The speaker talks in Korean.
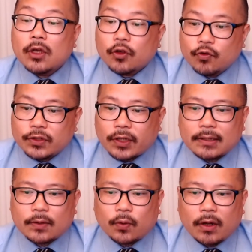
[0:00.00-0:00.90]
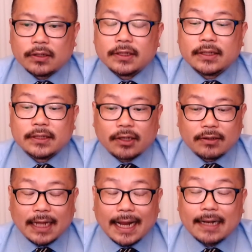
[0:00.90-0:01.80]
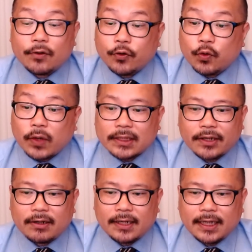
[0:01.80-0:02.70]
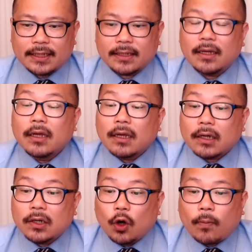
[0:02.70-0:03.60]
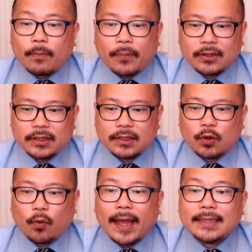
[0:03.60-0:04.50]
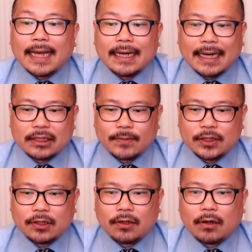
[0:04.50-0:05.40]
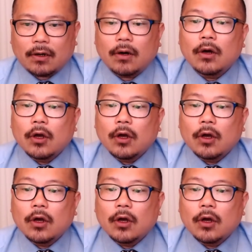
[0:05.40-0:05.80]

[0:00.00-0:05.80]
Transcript: 윤석열 대통령은 전날 뉴욕에서 열린 글로벌 펀드 회의장을 나서면서